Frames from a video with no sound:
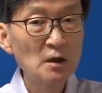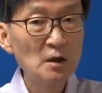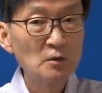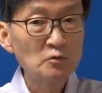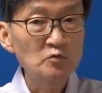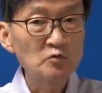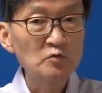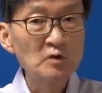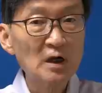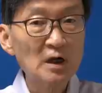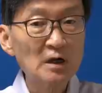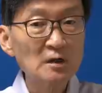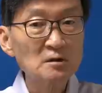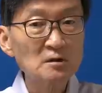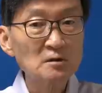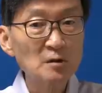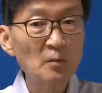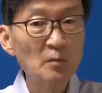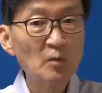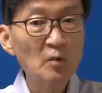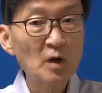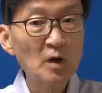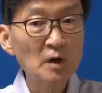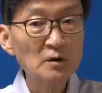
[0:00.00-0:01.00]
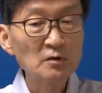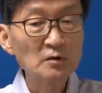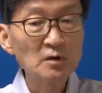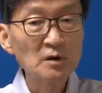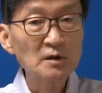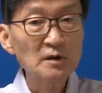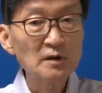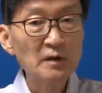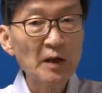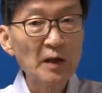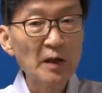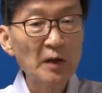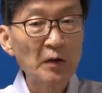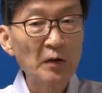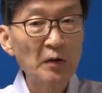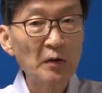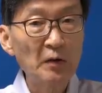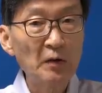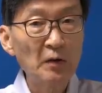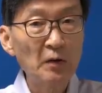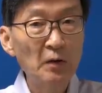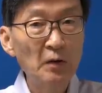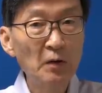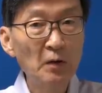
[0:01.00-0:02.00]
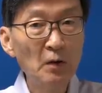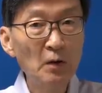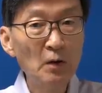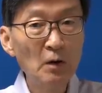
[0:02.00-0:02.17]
주장하는 전문가도 있대요.